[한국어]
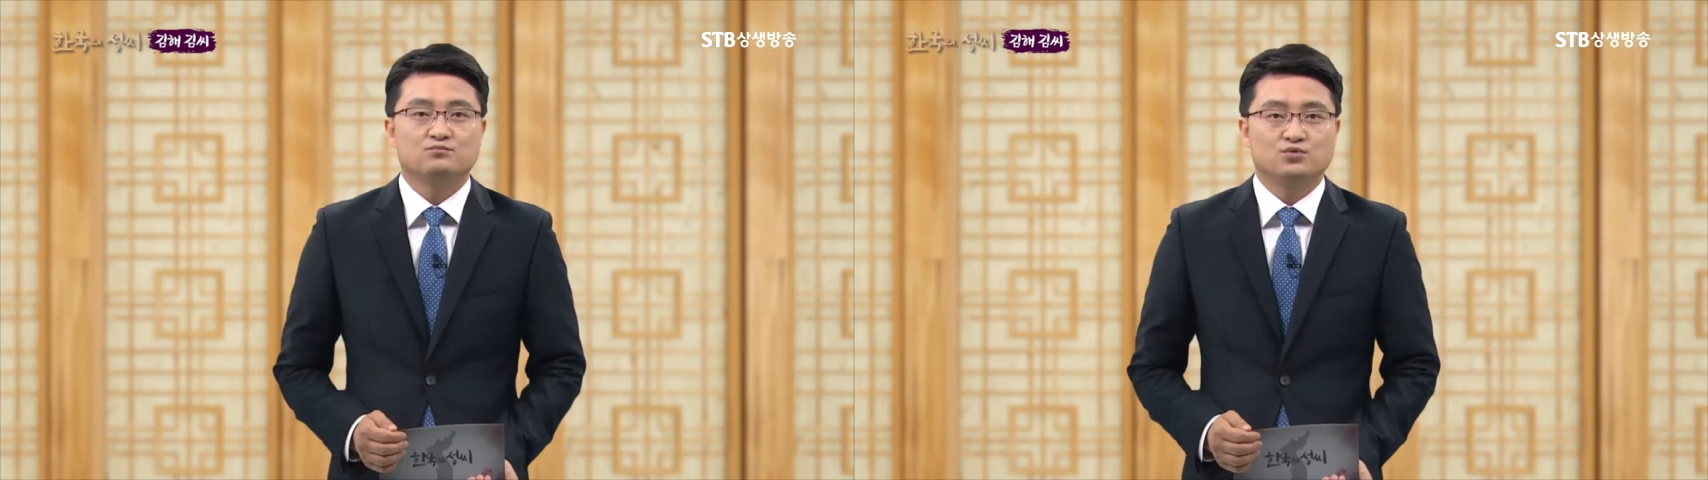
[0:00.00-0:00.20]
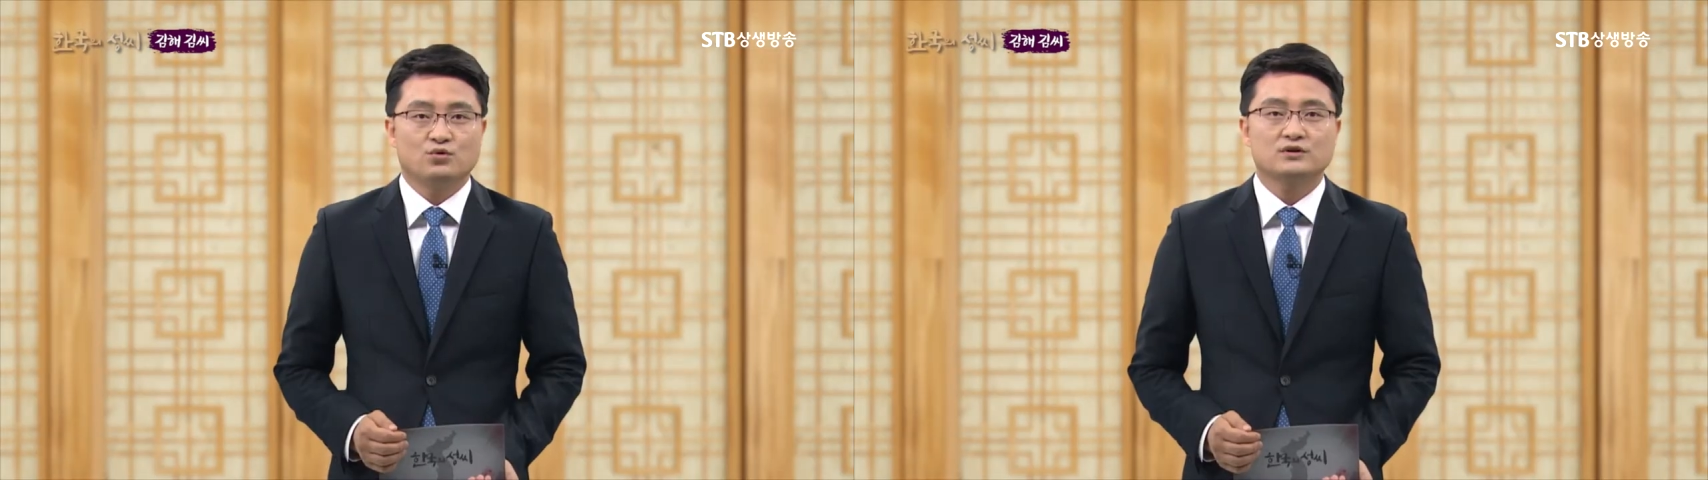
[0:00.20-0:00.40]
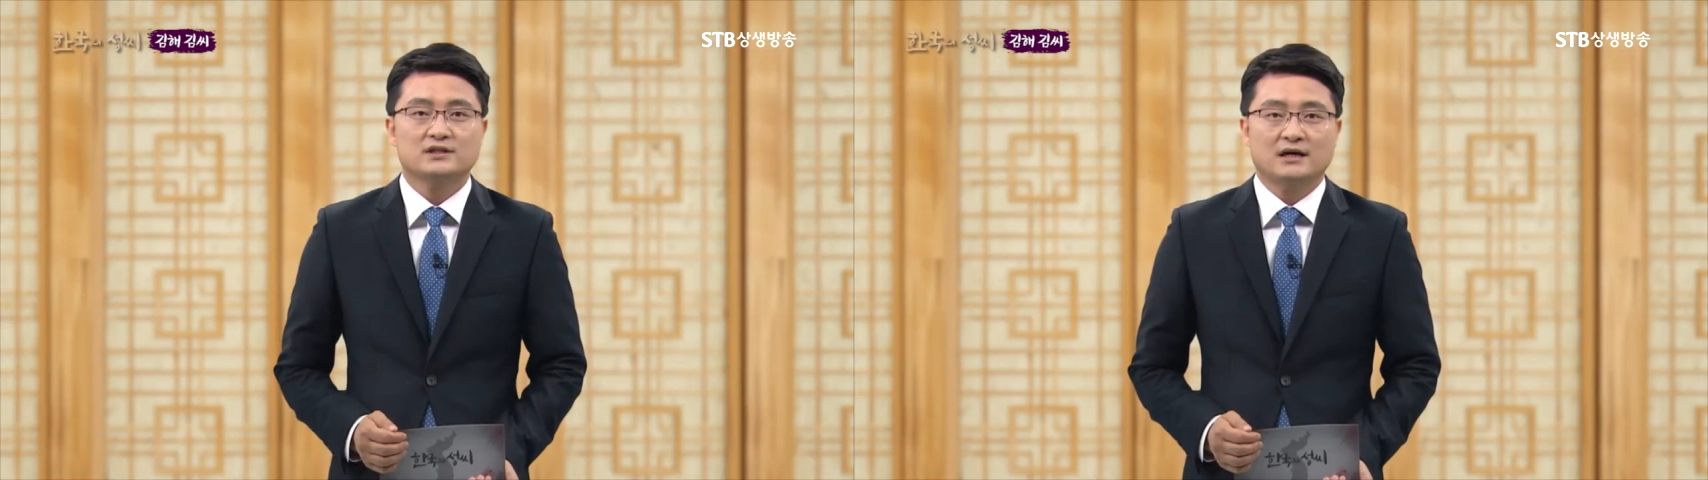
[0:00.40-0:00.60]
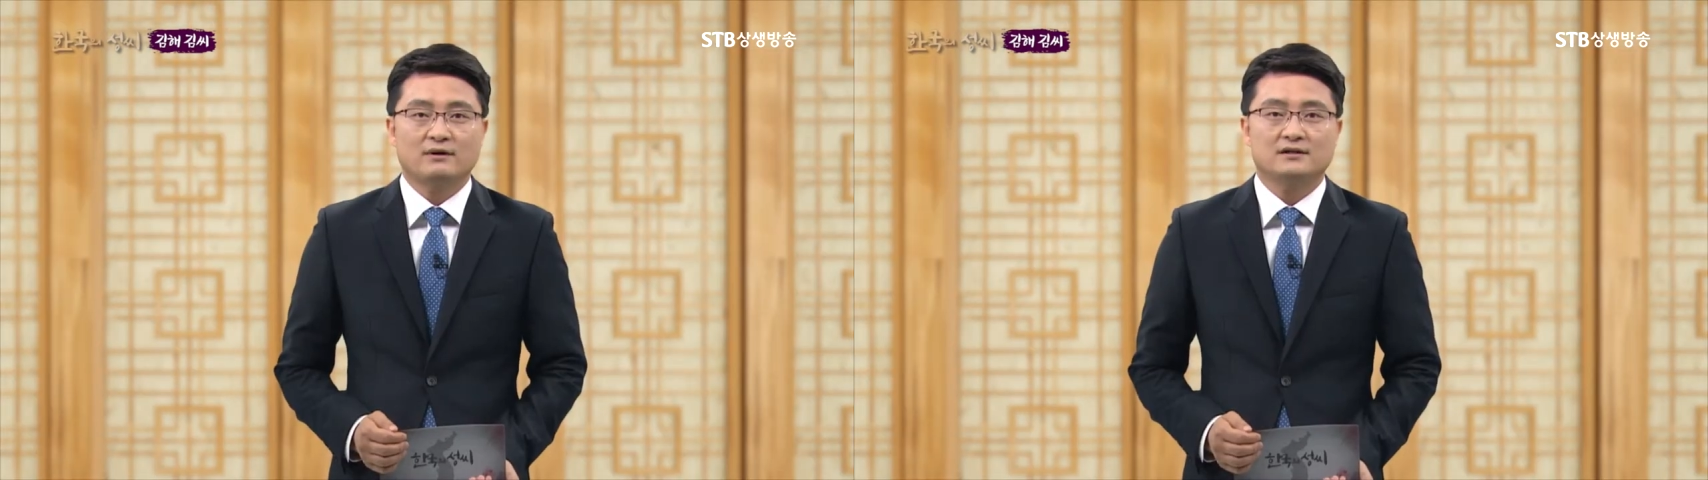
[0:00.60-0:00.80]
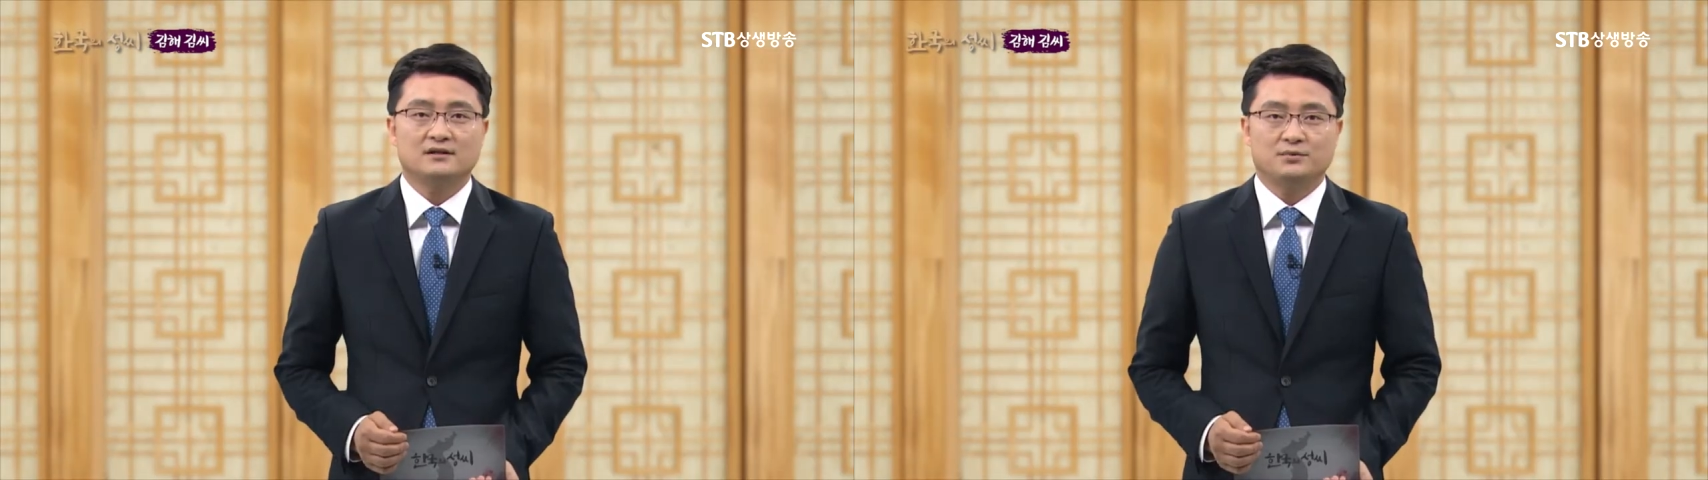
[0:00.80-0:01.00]

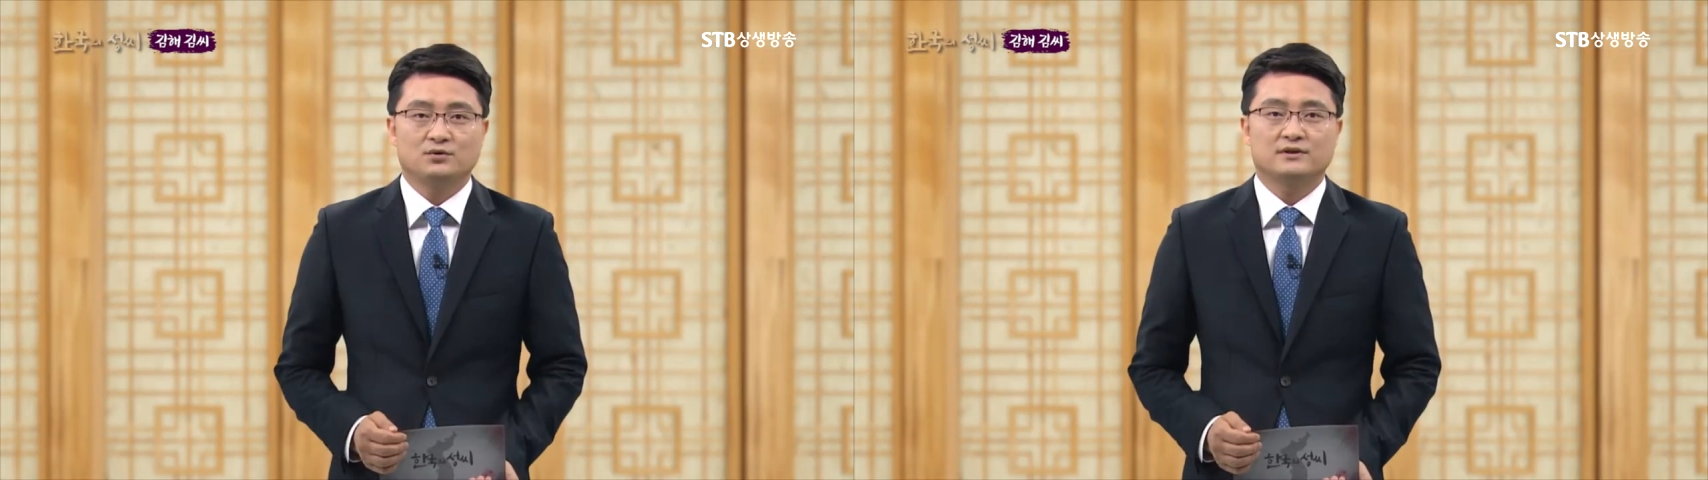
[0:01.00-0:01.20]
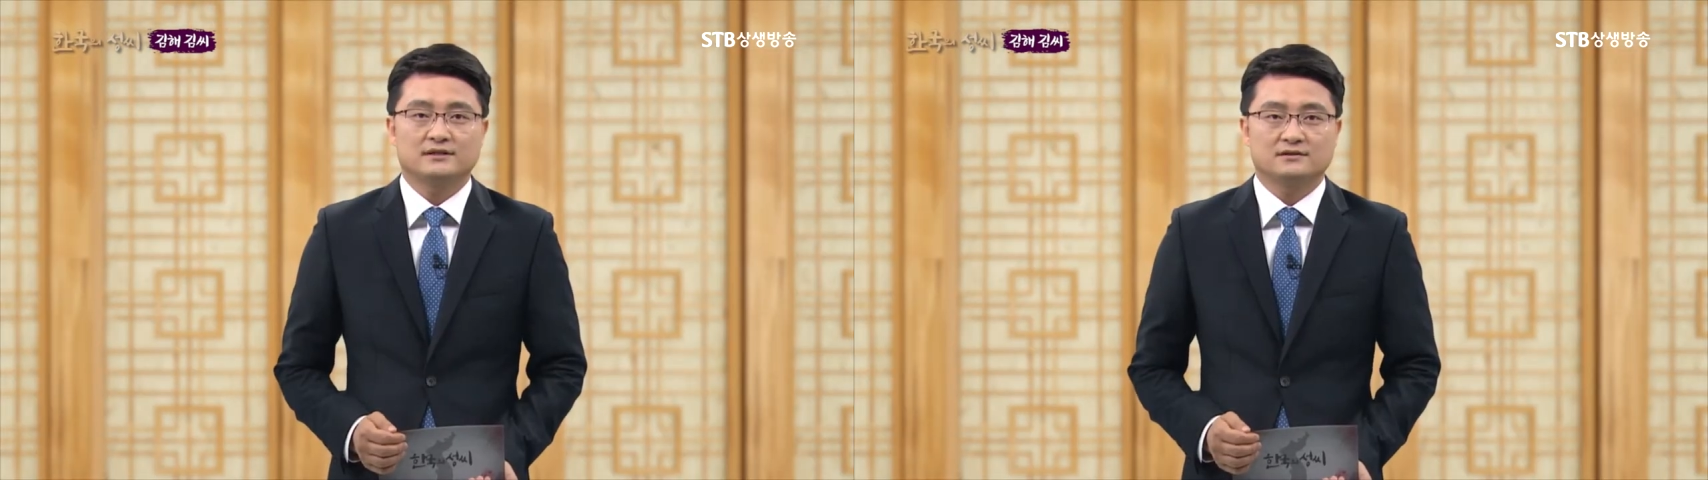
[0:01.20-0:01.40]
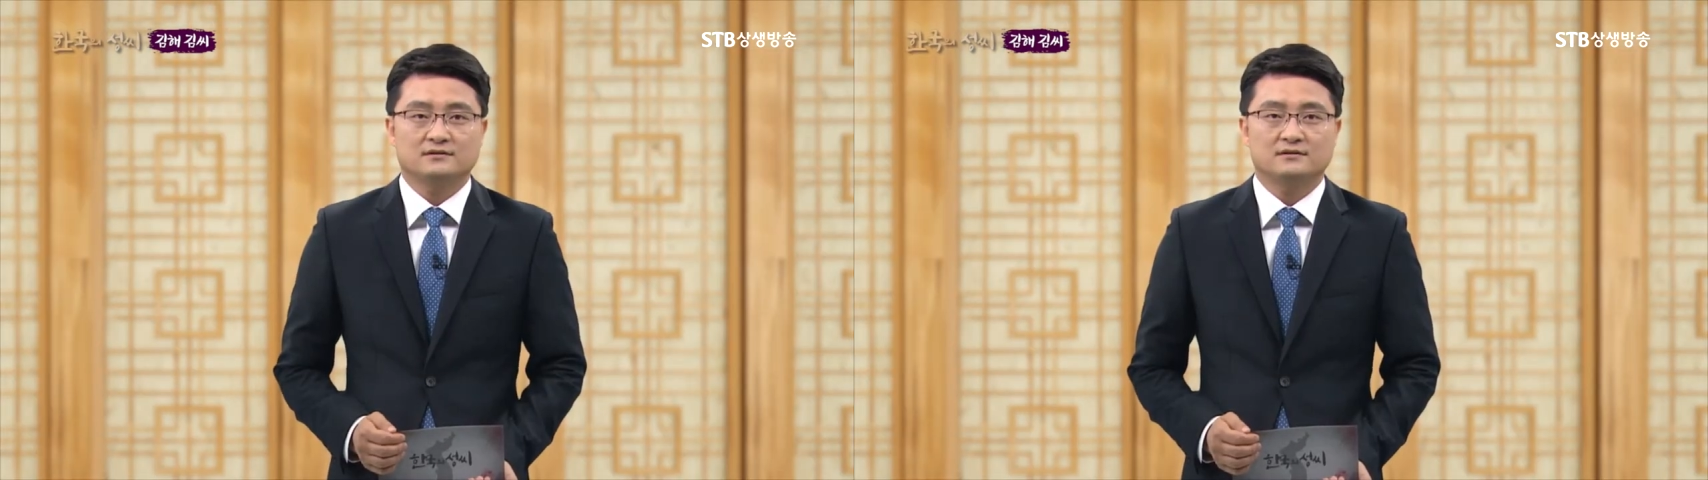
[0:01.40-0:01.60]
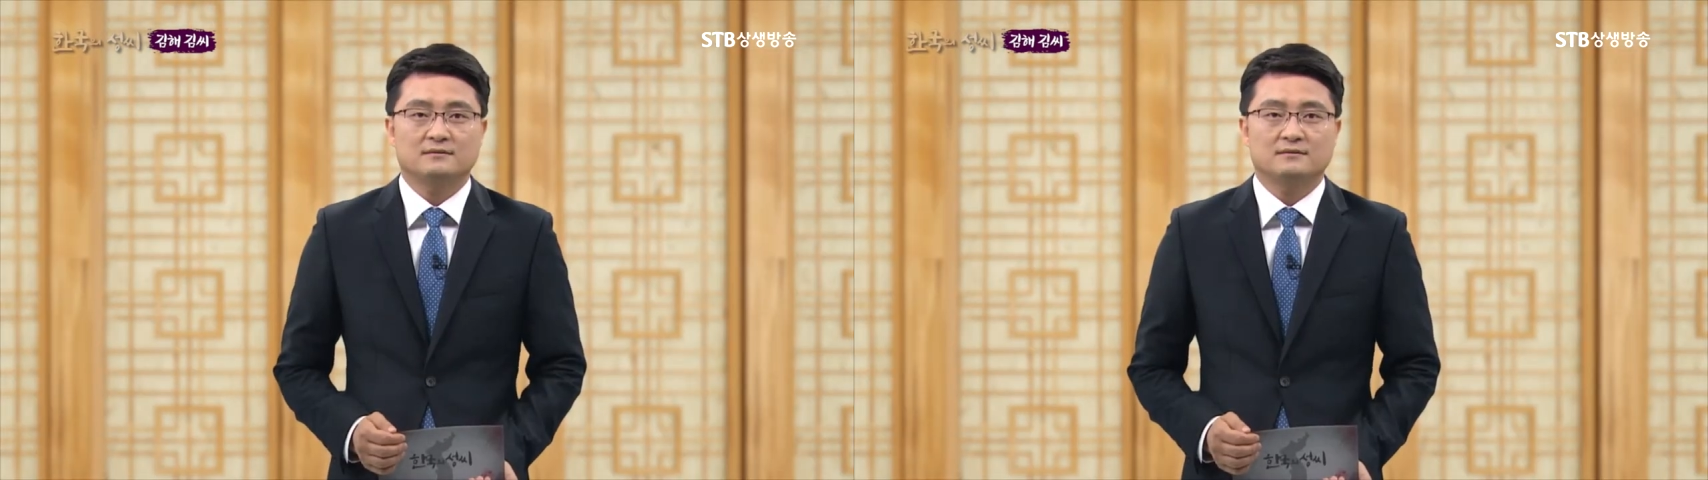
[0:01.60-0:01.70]
무호사화를 비롯해서